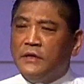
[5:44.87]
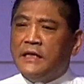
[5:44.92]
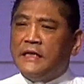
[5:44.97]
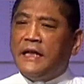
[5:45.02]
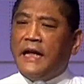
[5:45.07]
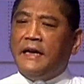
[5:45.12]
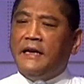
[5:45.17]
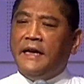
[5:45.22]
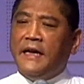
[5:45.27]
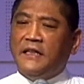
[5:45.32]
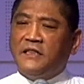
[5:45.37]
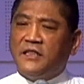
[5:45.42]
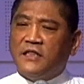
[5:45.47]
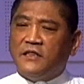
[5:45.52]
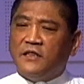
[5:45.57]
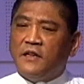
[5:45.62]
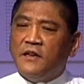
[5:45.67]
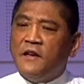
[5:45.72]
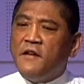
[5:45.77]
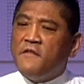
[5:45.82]
但那一次
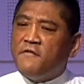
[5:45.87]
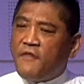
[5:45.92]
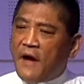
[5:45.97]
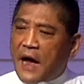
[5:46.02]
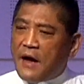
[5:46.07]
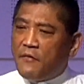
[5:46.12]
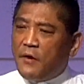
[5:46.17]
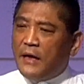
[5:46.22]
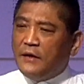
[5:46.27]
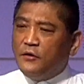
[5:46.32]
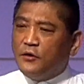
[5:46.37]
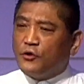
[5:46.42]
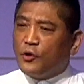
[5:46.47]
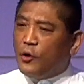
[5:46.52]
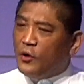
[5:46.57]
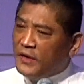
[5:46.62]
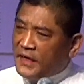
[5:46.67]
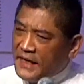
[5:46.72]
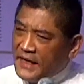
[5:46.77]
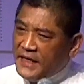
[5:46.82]
法官就
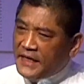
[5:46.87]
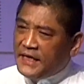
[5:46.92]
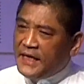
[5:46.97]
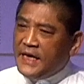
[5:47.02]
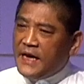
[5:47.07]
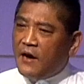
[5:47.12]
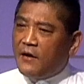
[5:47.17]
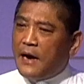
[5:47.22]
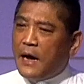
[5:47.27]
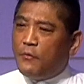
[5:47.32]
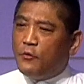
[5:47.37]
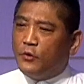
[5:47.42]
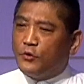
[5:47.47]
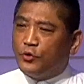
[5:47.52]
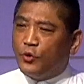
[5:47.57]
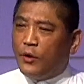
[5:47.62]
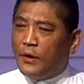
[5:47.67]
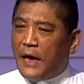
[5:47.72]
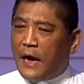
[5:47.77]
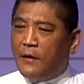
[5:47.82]
说一定要让我
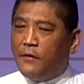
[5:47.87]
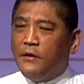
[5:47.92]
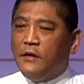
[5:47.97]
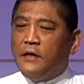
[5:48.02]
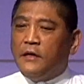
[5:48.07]
坐牢，